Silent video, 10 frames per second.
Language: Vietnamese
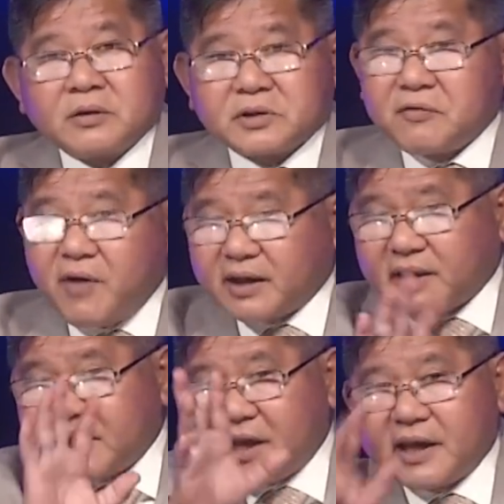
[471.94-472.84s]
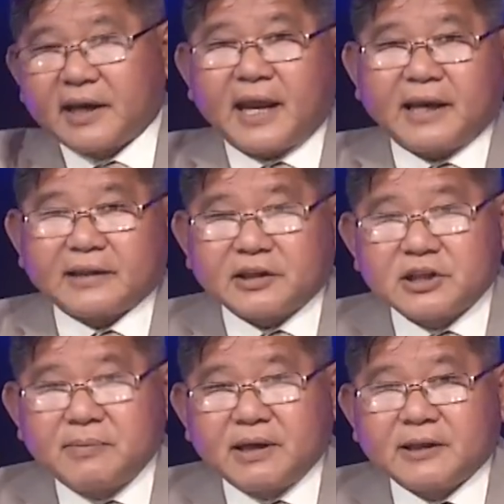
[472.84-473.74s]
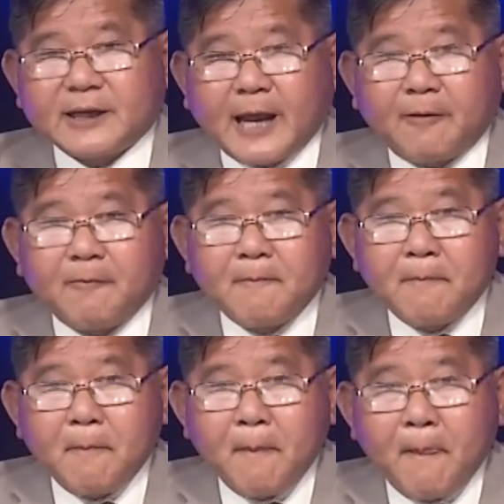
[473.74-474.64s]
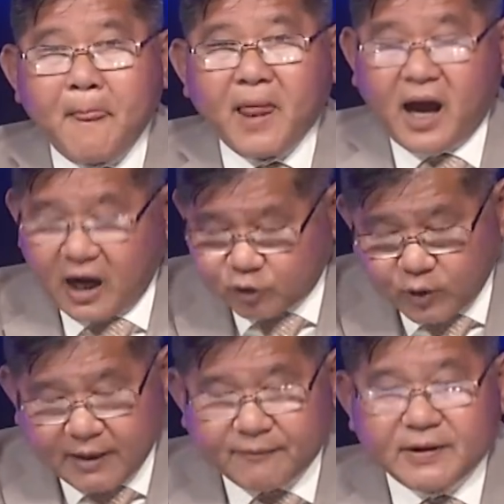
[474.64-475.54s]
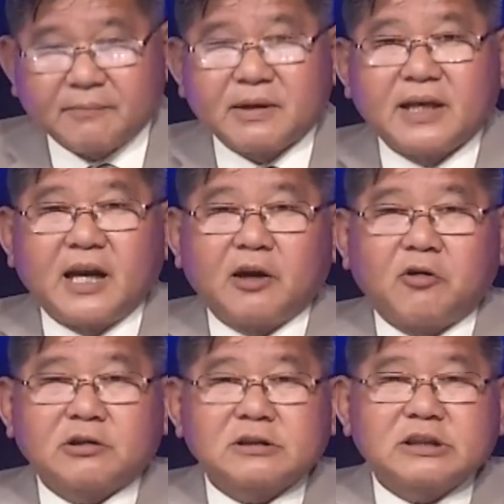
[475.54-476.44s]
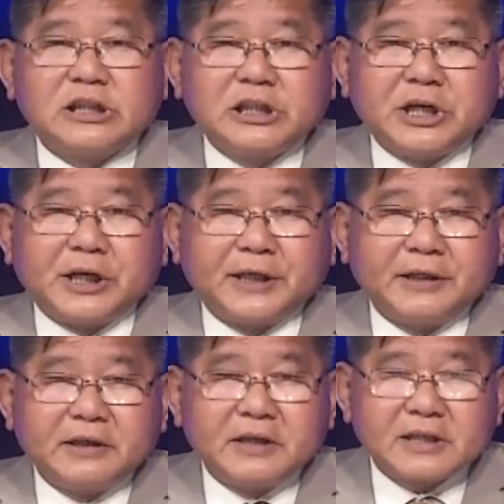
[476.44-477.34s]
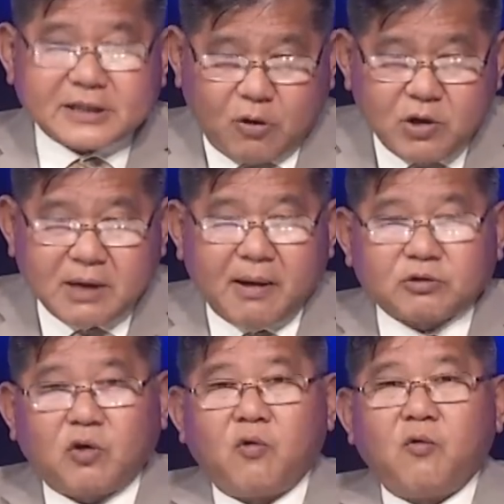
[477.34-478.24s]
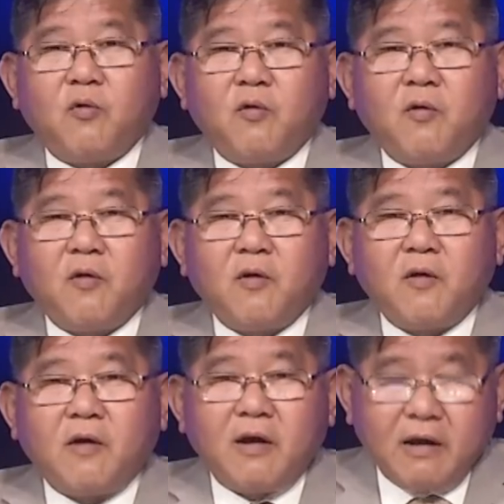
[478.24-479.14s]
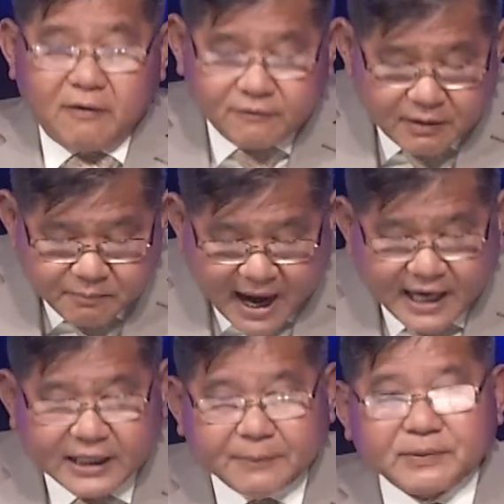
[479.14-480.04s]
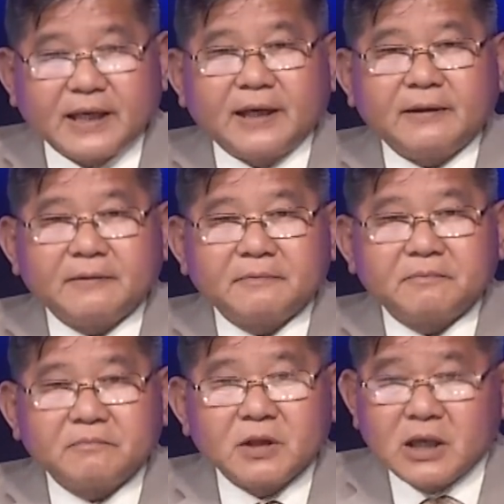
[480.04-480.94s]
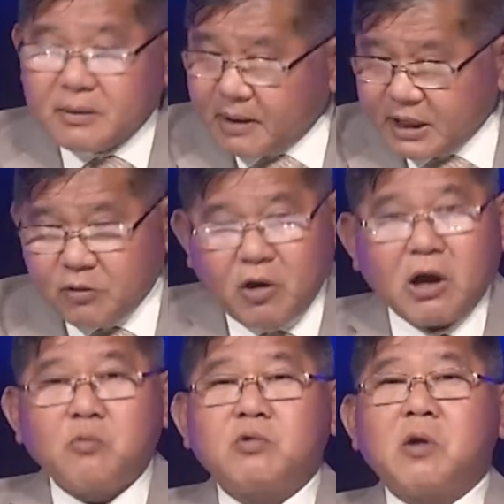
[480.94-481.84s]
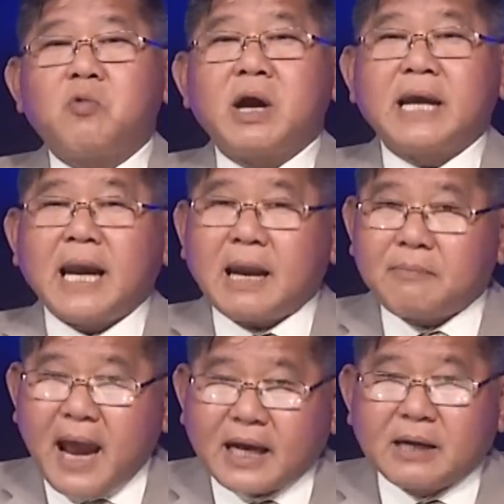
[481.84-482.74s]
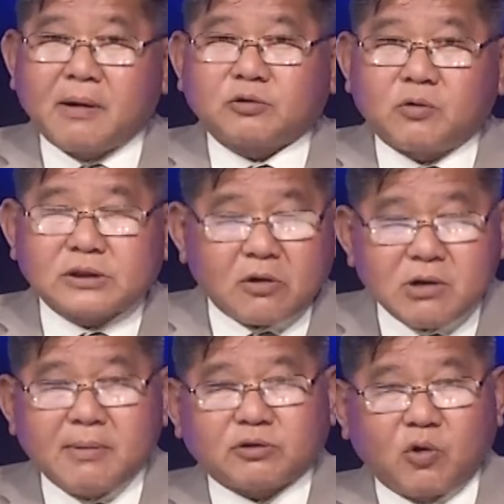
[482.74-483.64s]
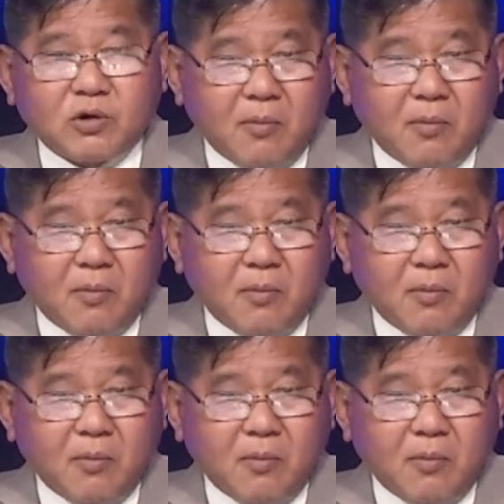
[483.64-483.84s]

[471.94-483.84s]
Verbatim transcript: thì với tình hình hiện nay người ta chưa biết như thế nào ở tối cao viện bây giờ là có 9 người sáu người bảo thủ và ba người cấp tiến mà điều đó không không có nghĩa là ba người bảo thủ sáu người bảo thủ